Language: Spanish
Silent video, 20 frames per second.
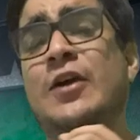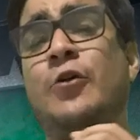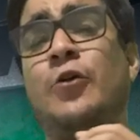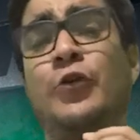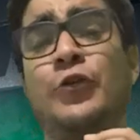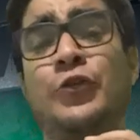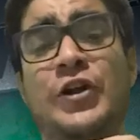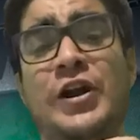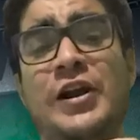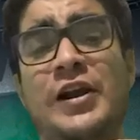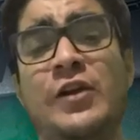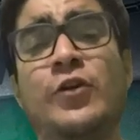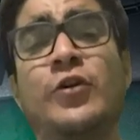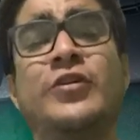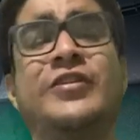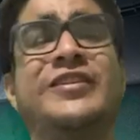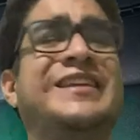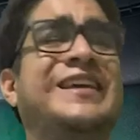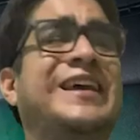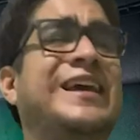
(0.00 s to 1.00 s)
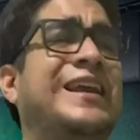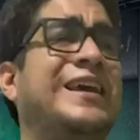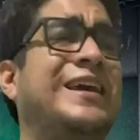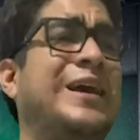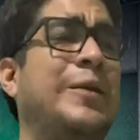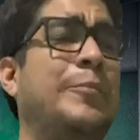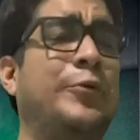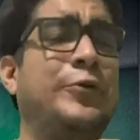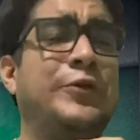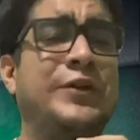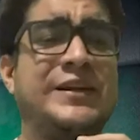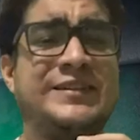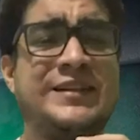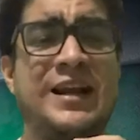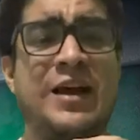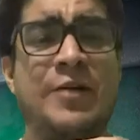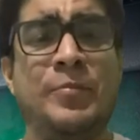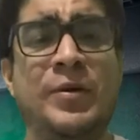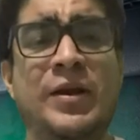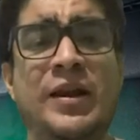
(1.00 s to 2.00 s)
en contrarreloj, tienen que ponerse
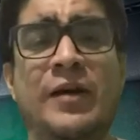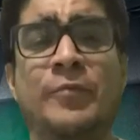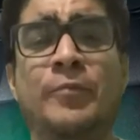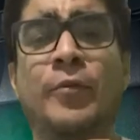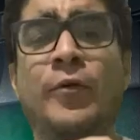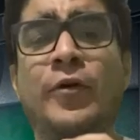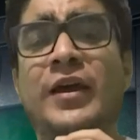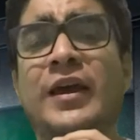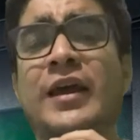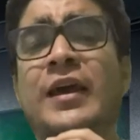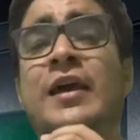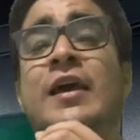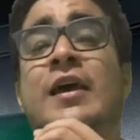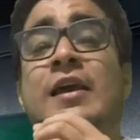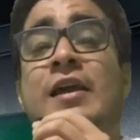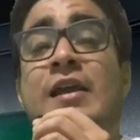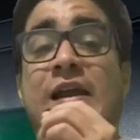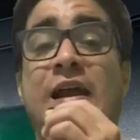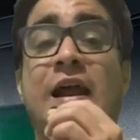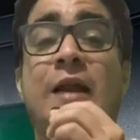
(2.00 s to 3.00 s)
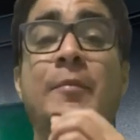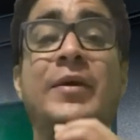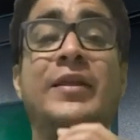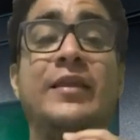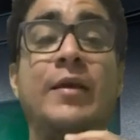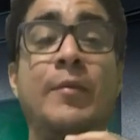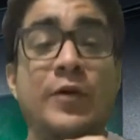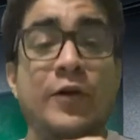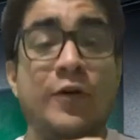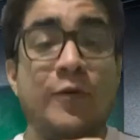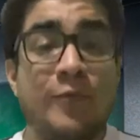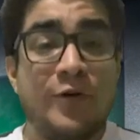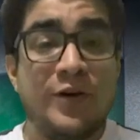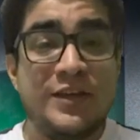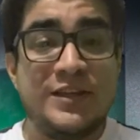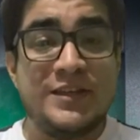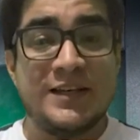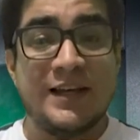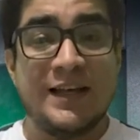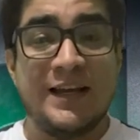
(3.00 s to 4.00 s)
las pilas porque realmente a mí como
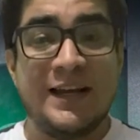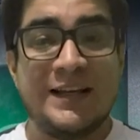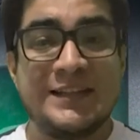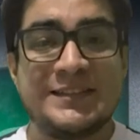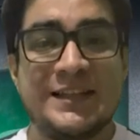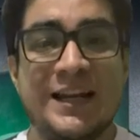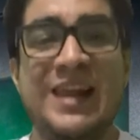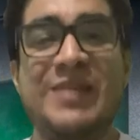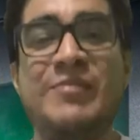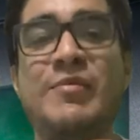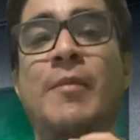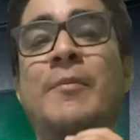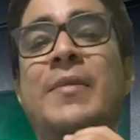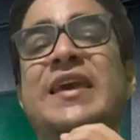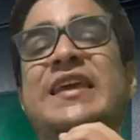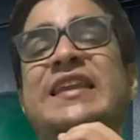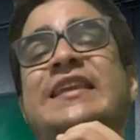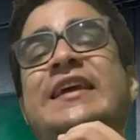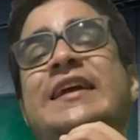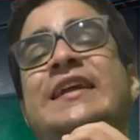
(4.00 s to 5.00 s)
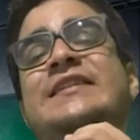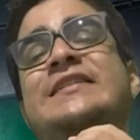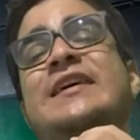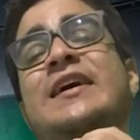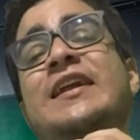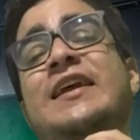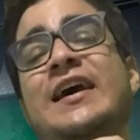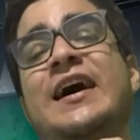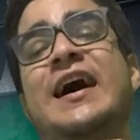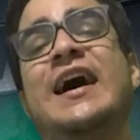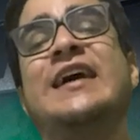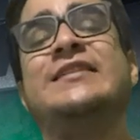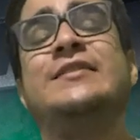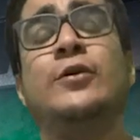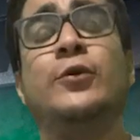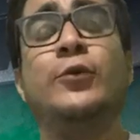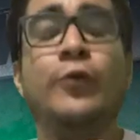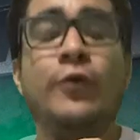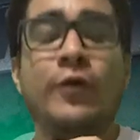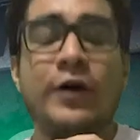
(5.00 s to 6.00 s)
hincha de Alianza Lima me interesaría
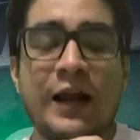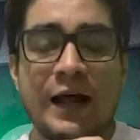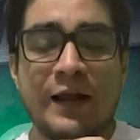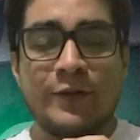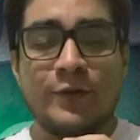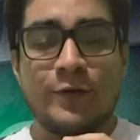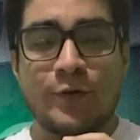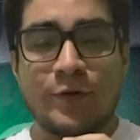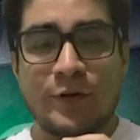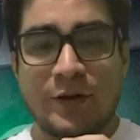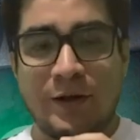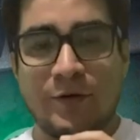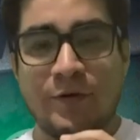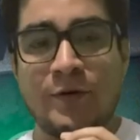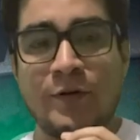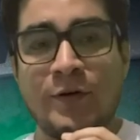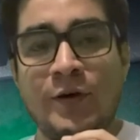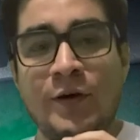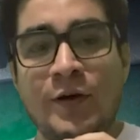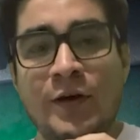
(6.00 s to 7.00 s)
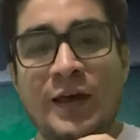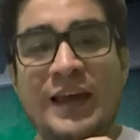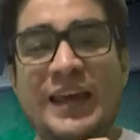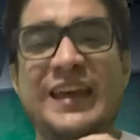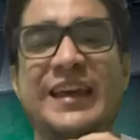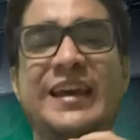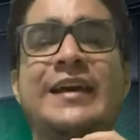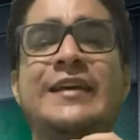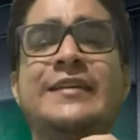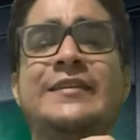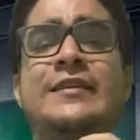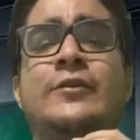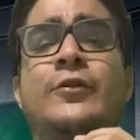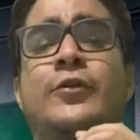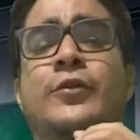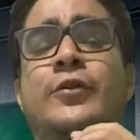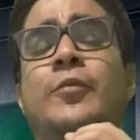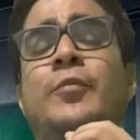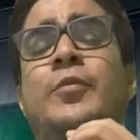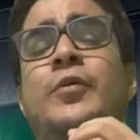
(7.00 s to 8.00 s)
hacer un gran torneo y que este
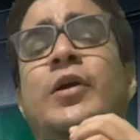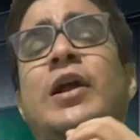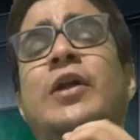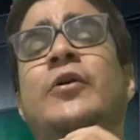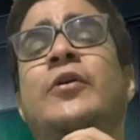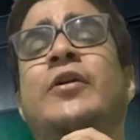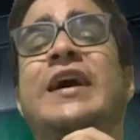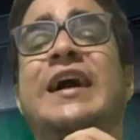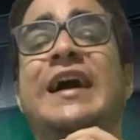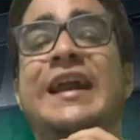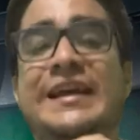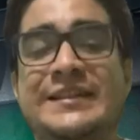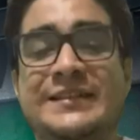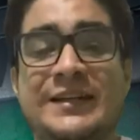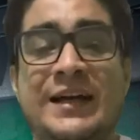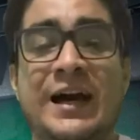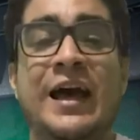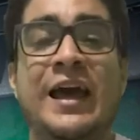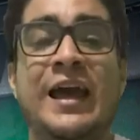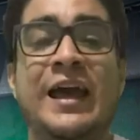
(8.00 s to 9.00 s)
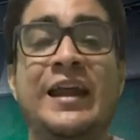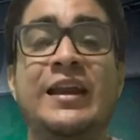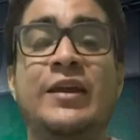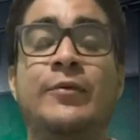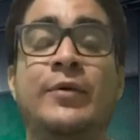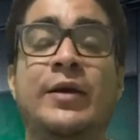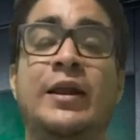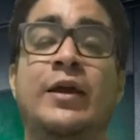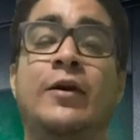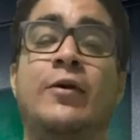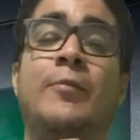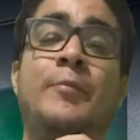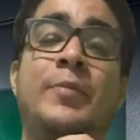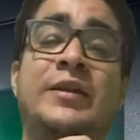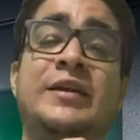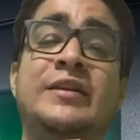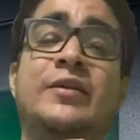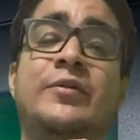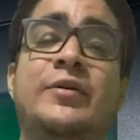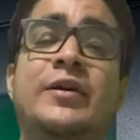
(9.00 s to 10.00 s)
torneo peruano crezca en nivel de
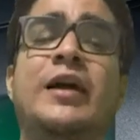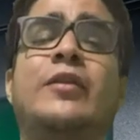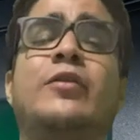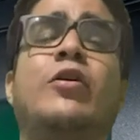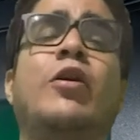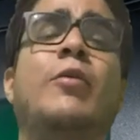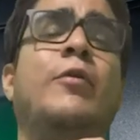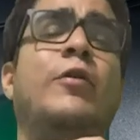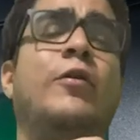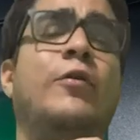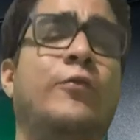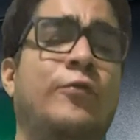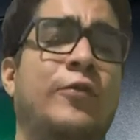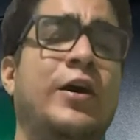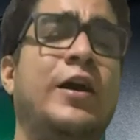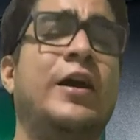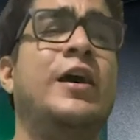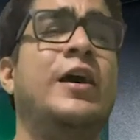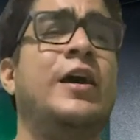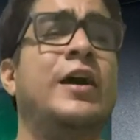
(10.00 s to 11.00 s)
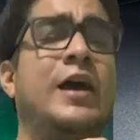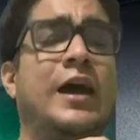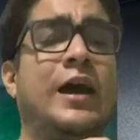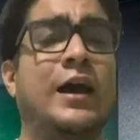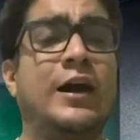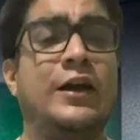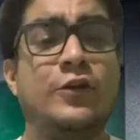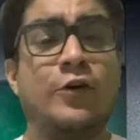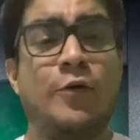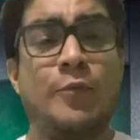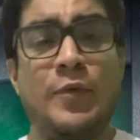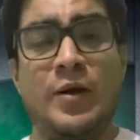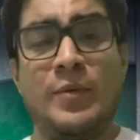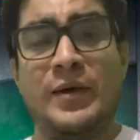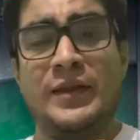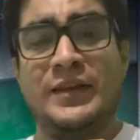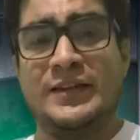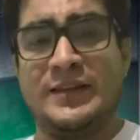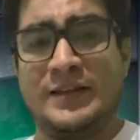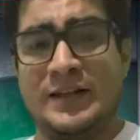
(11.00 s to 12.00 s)
competitividad como lo fue en el
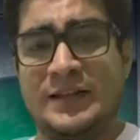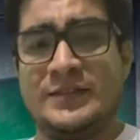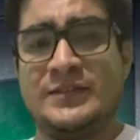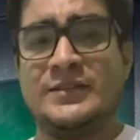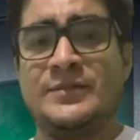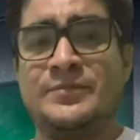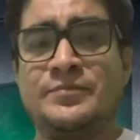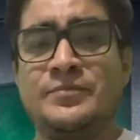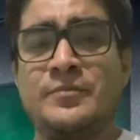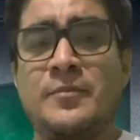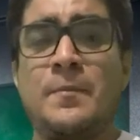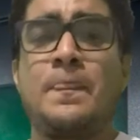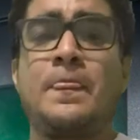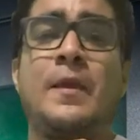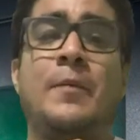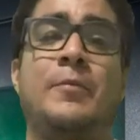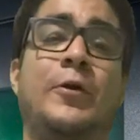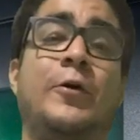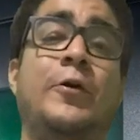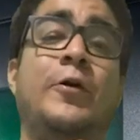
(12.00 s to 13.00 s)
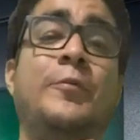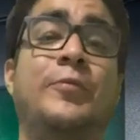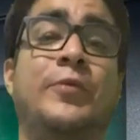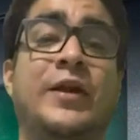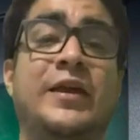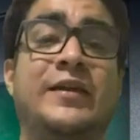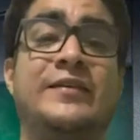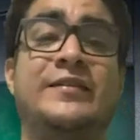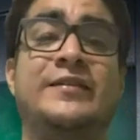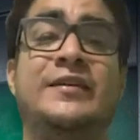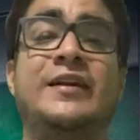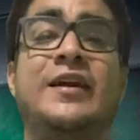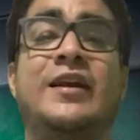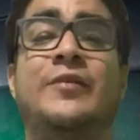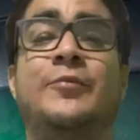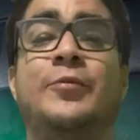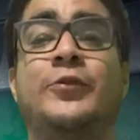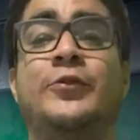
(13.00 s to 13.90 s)
2023. Pero hoy parece ser que el